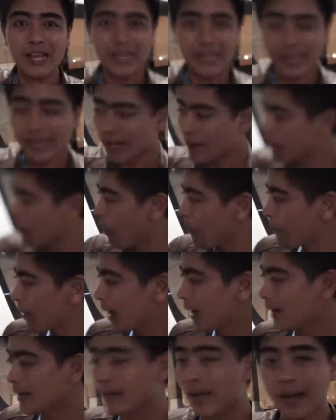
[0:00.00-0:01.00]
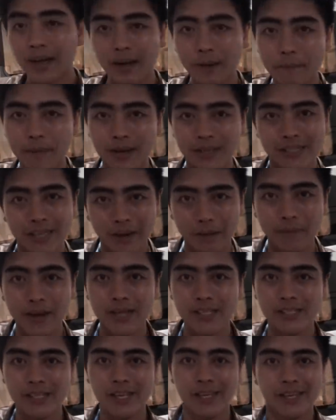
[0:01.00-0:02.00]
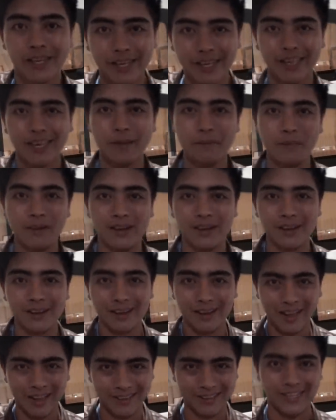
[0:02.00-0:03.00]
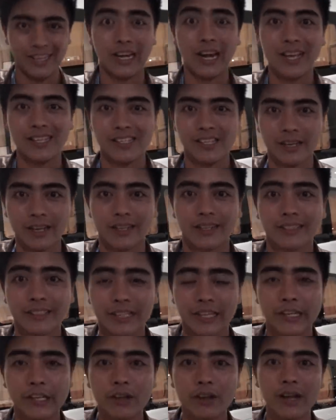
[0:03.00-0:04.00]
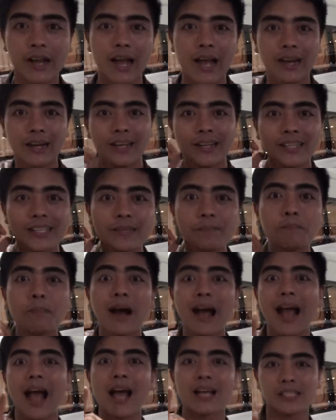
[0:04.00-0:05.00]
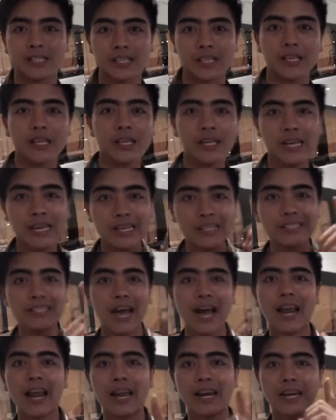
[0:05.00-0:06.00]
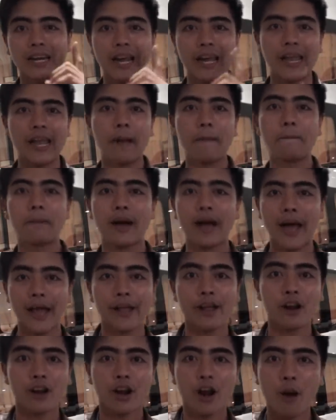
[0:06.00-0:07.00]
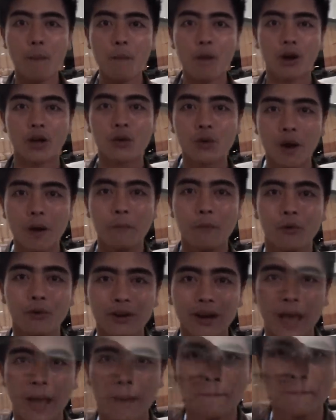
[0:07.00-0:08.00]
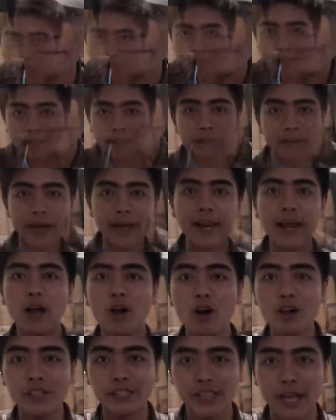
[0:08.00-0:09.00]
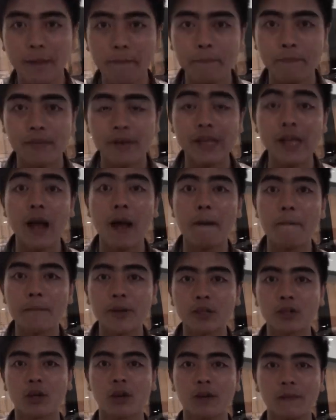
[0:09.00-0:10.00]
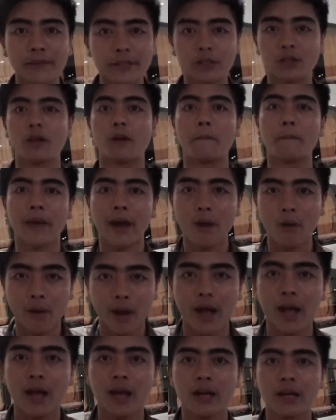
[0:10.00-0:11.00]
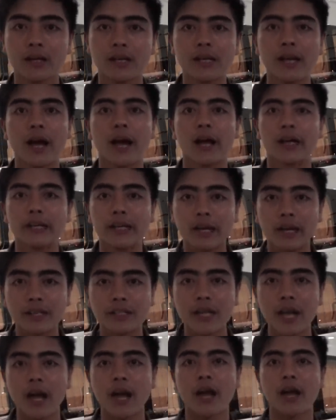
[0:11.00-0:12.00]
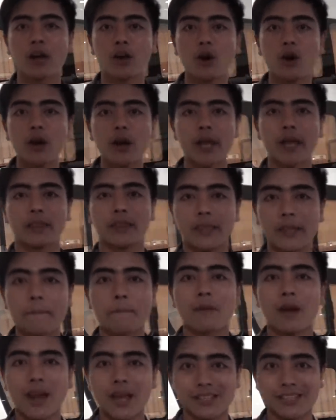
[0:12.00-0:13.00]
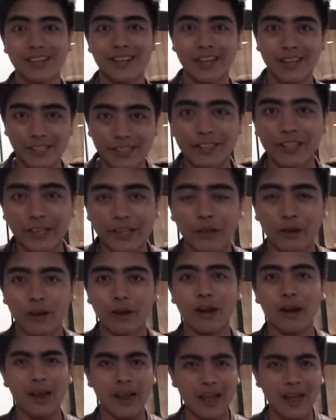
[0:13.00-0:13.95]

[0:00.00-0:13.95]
Ini mobil dari Banjarmasin dikirim ke Hardi Klasikan Interior yang ada di Bekasi, Jalan Raya Pekayon nomor 26. Gimana konsep yang betul-betul mewah yang dikerjakan oleh tim Klasikar Interior